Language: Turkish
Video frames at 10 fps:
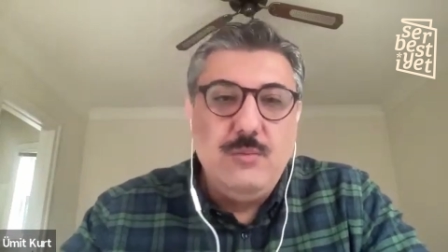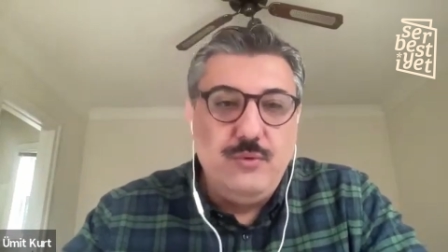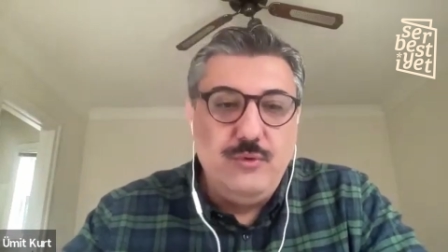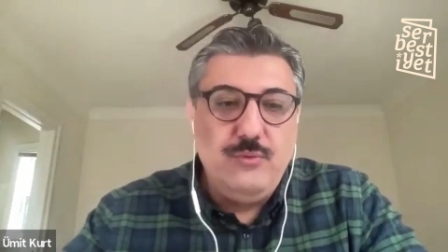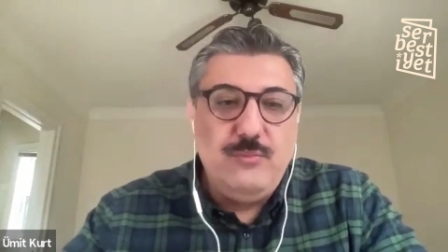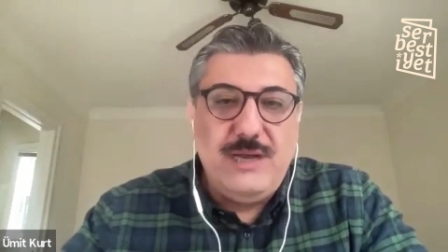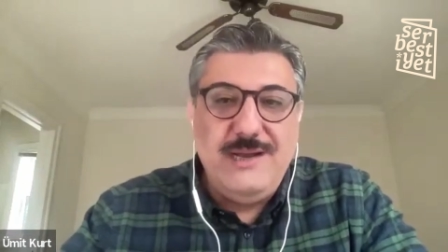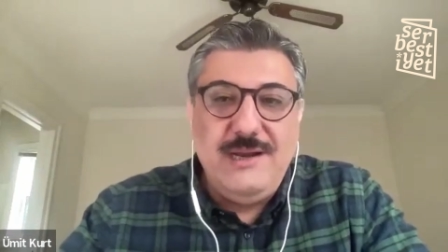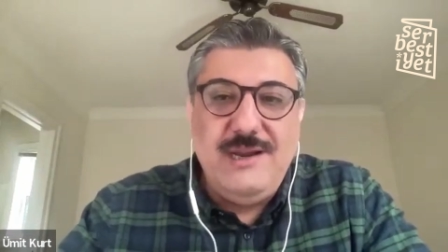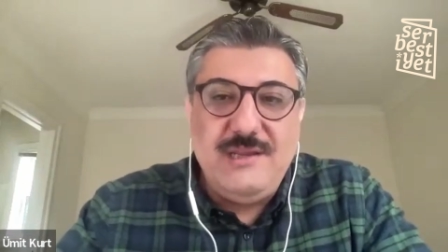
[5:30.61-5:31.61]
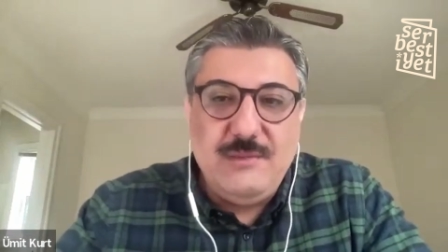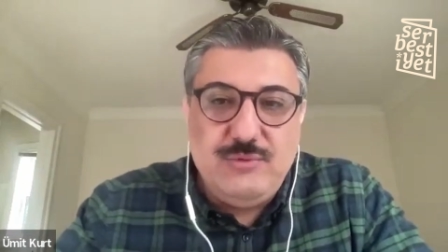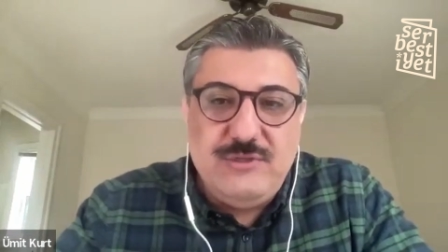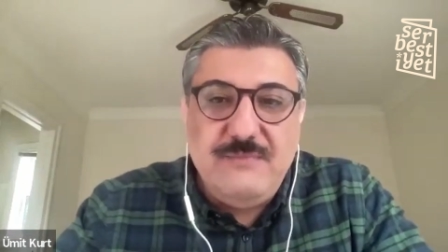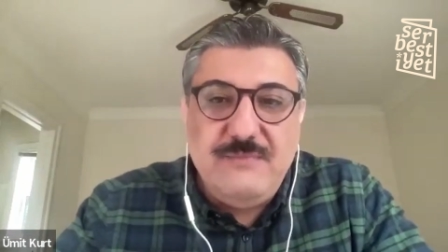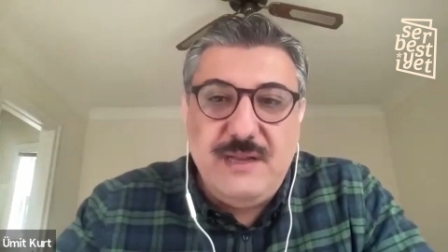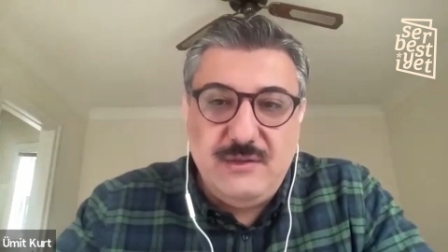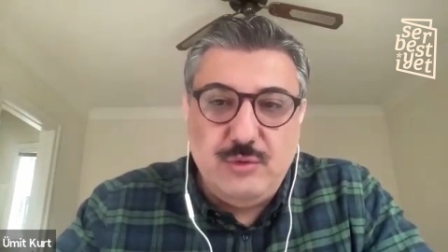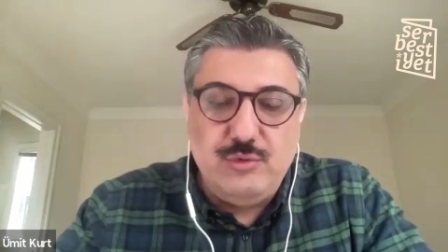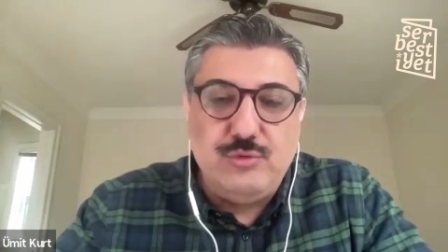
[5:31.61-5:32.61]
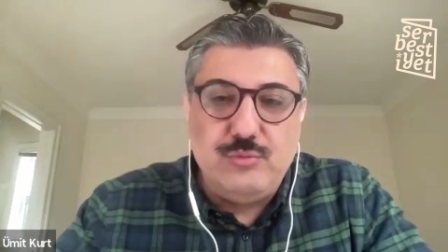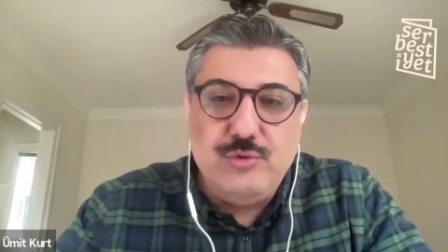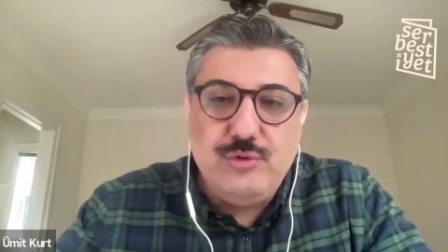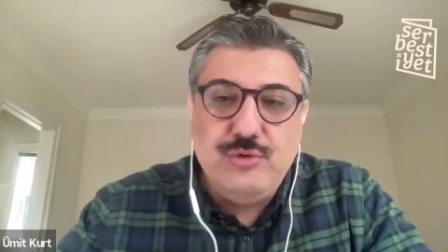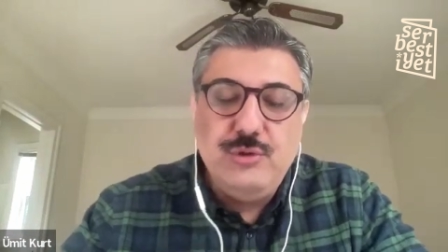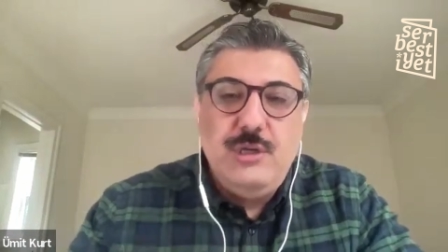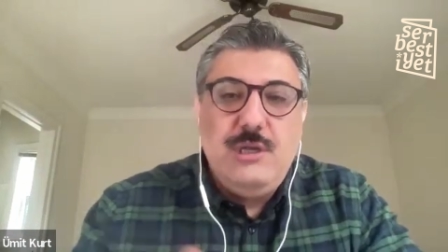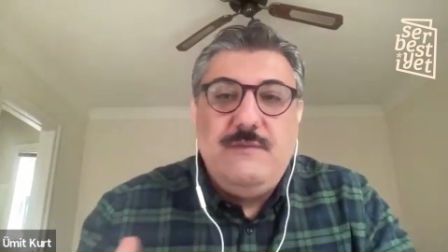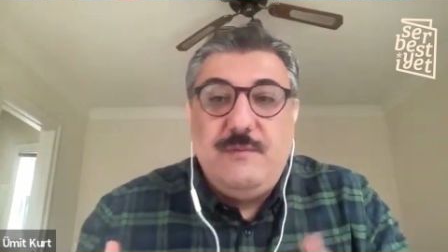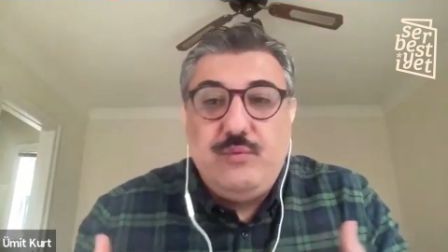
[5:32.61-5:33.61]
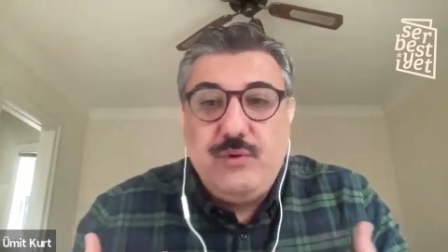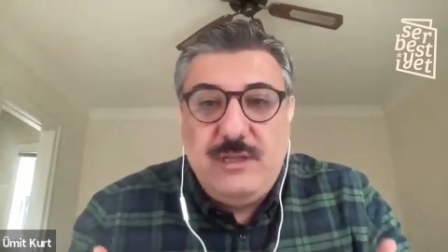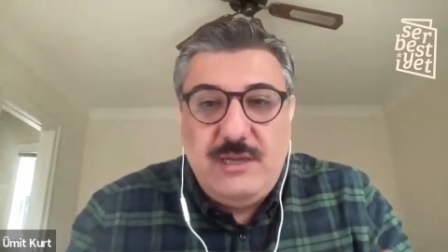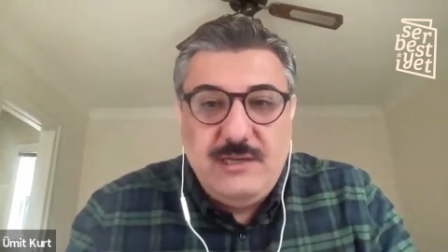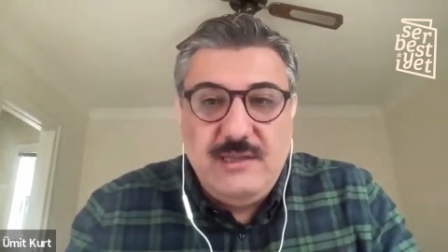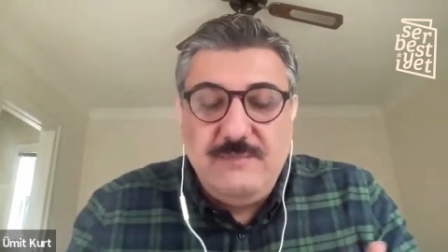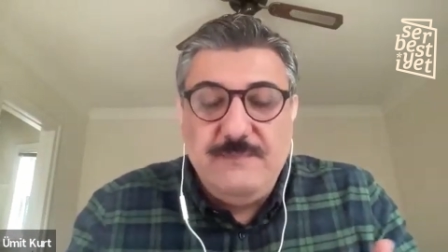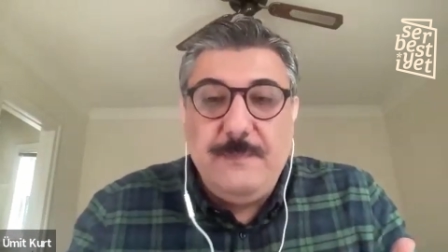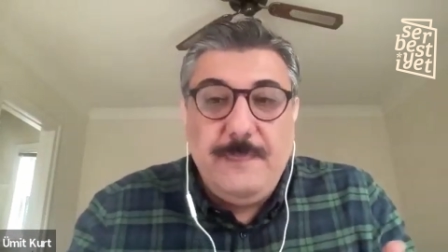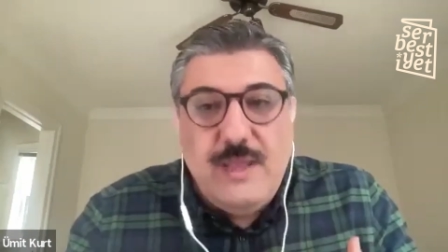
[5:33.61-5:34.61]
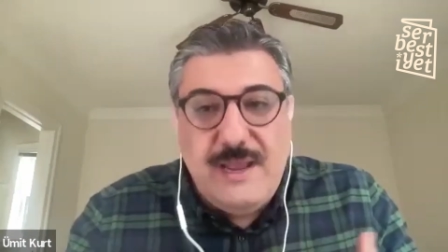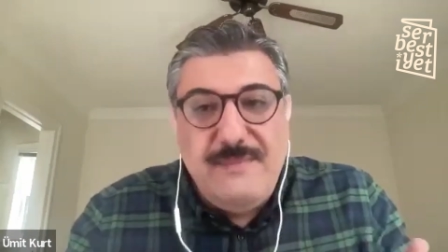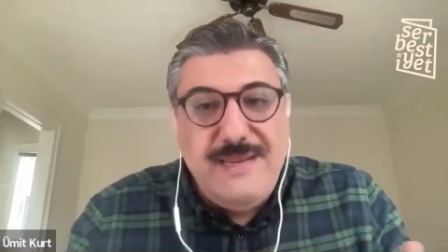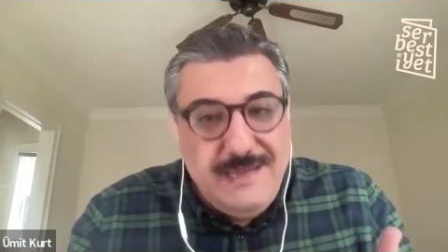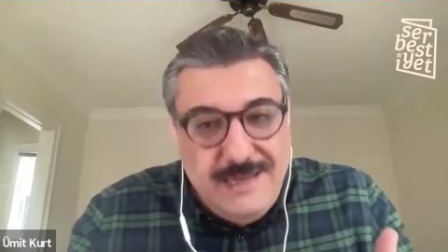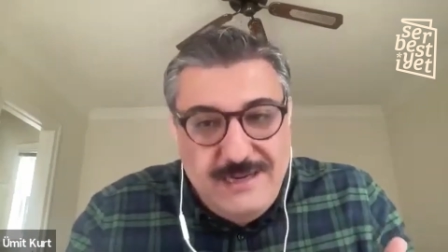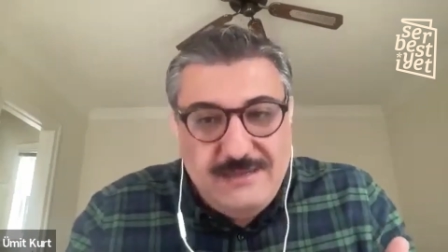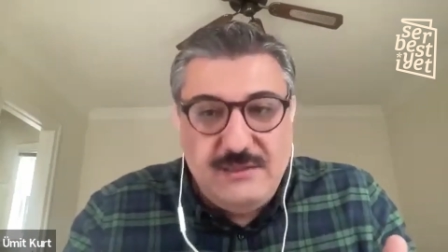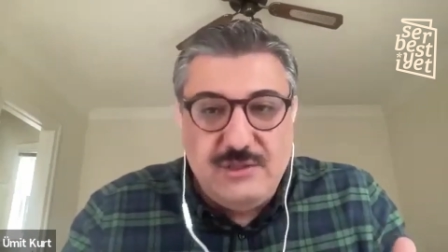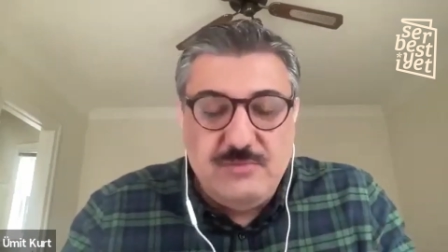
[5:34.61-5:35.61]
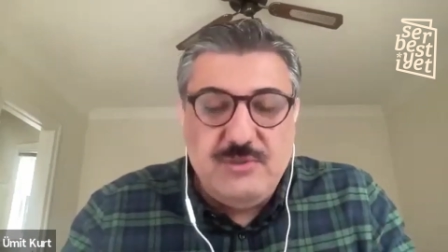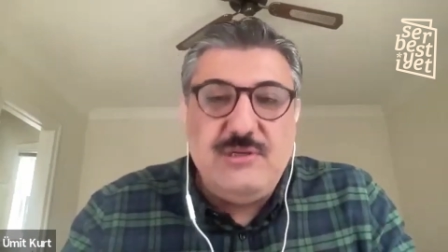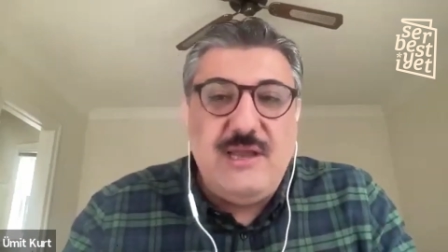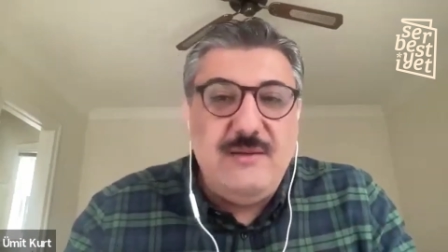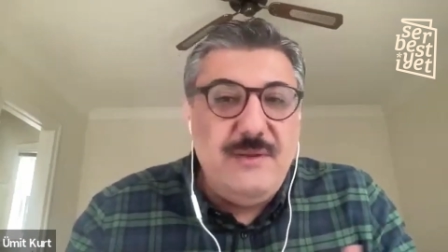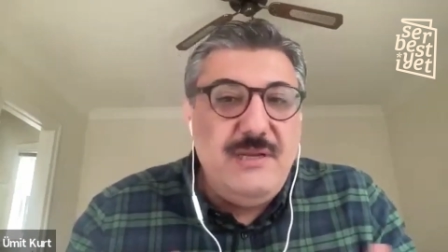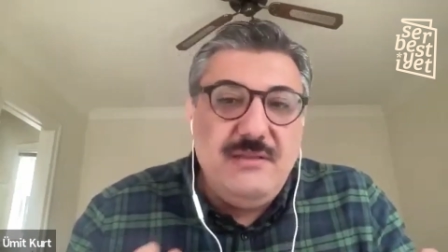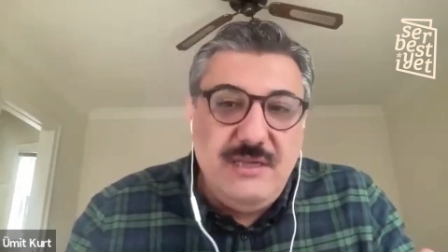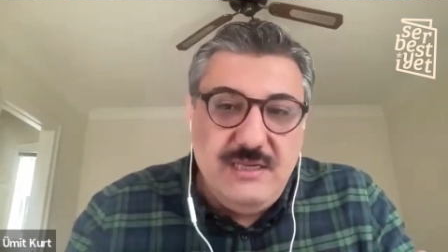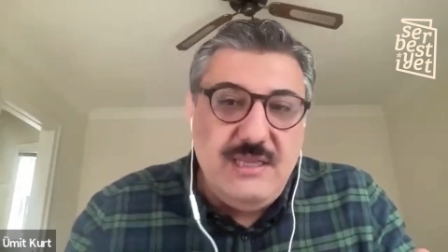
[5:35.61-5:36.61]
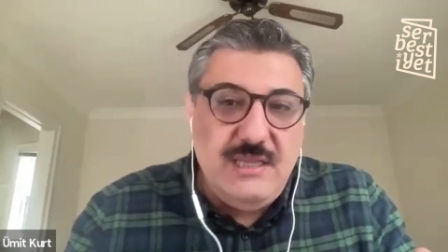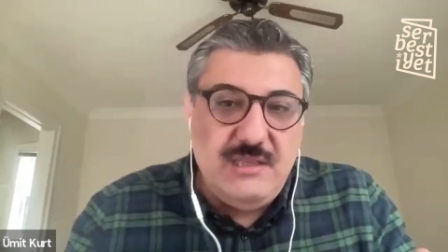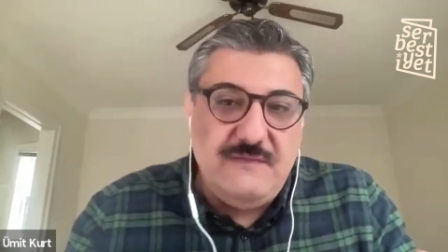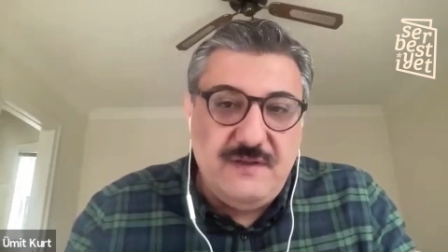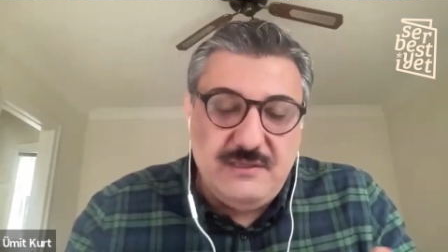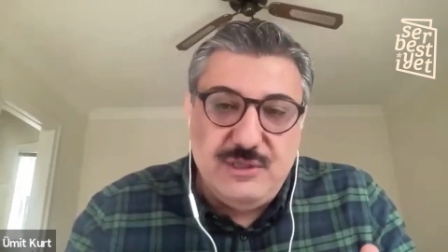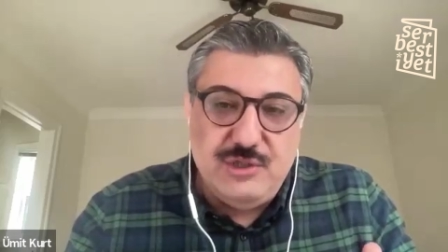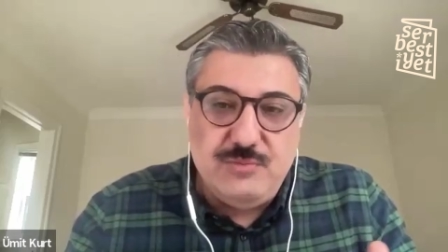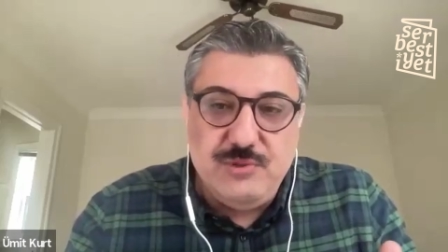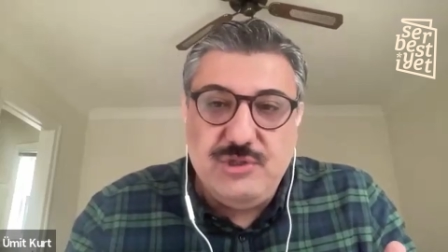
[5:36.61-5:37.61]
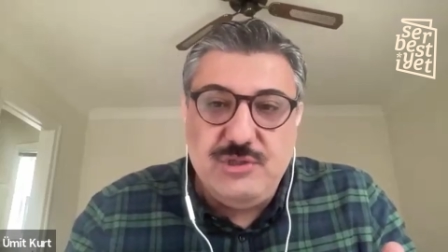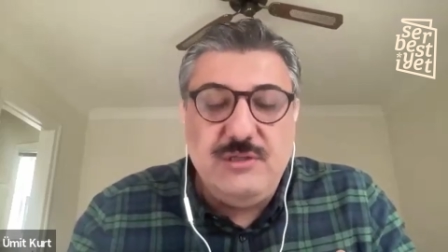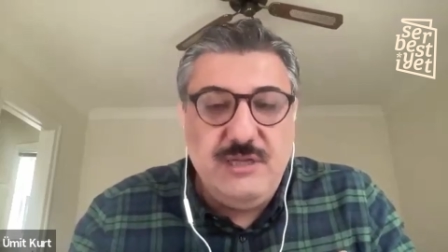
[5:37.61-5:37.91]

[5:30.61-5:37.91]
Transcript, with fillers: bu mahallelerde, bu semtlerde oturmuş ve buralarda Ermenilerle tanışmış, Ermeni diliyle ilk defa tanışmış,